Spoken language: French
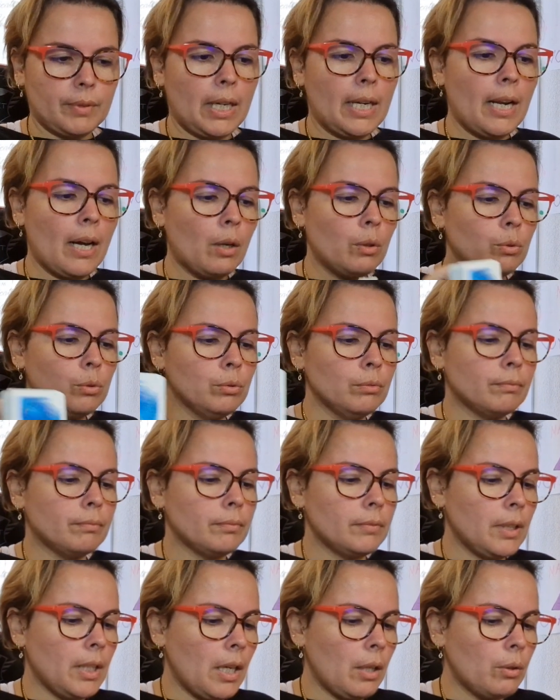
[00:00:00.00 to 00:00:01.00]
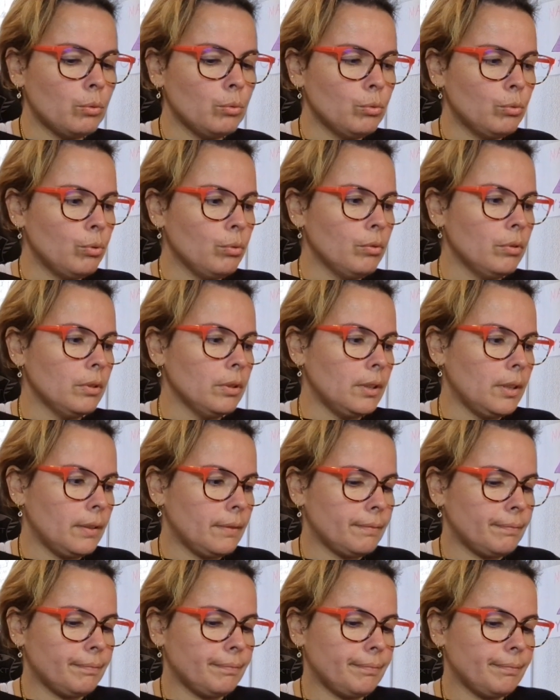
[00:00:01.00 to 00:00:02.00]
La roue, la roue
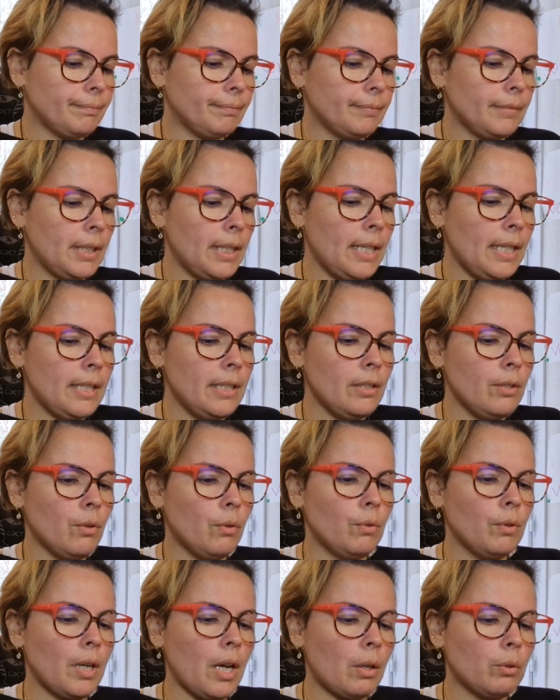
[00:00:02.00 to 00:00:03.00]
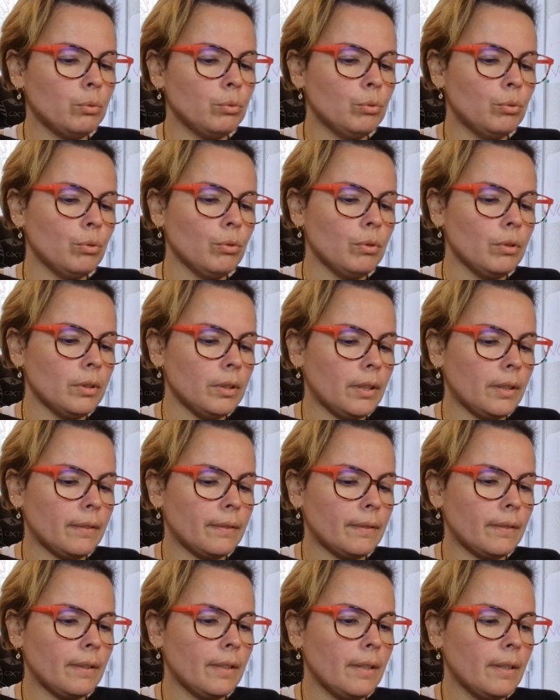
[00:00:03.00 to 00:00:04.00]
tourne. Les lions, la roue
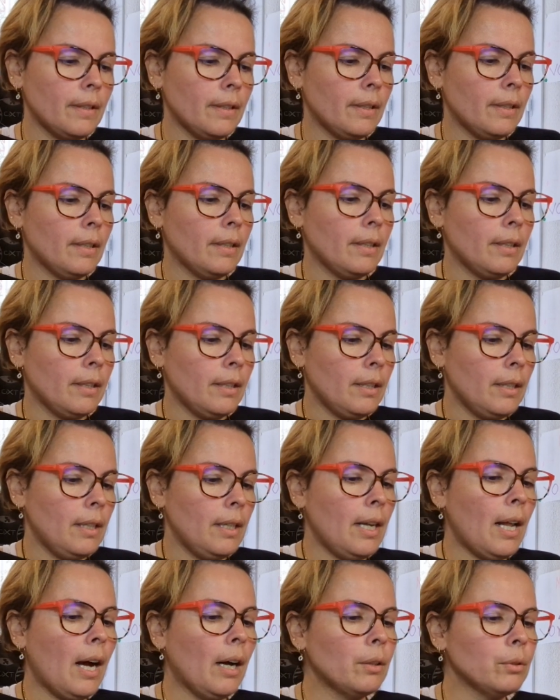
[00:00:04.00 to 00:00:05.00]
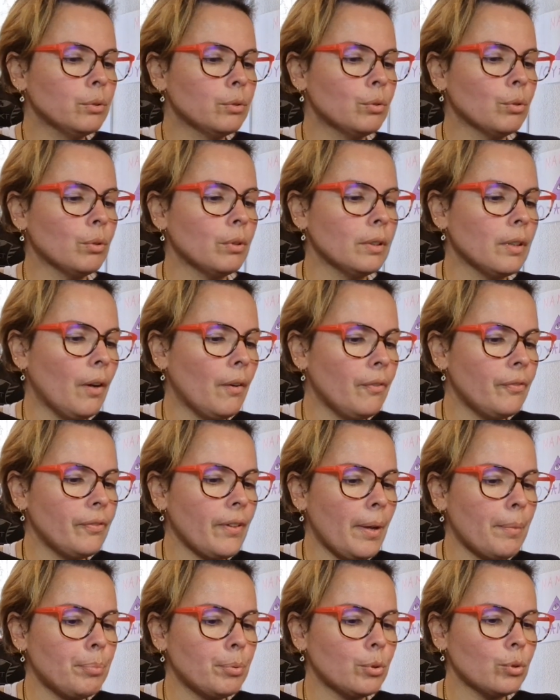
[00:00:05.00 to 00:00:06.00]
tourne. La roue tourne
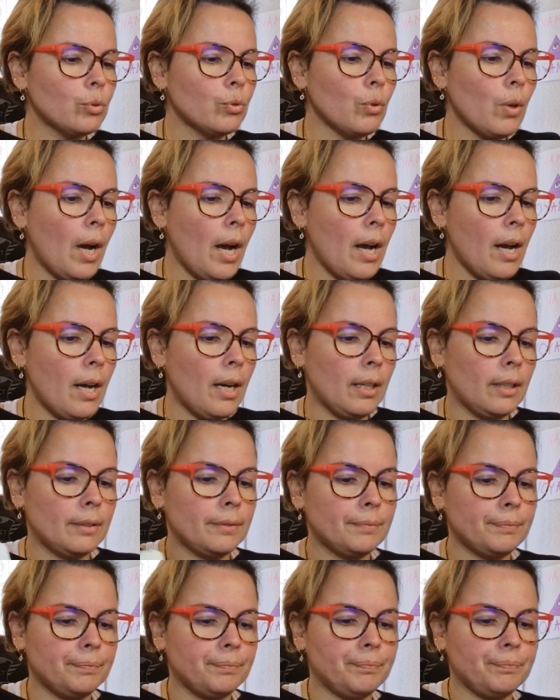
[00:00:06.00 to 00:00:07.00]
enfin pour toi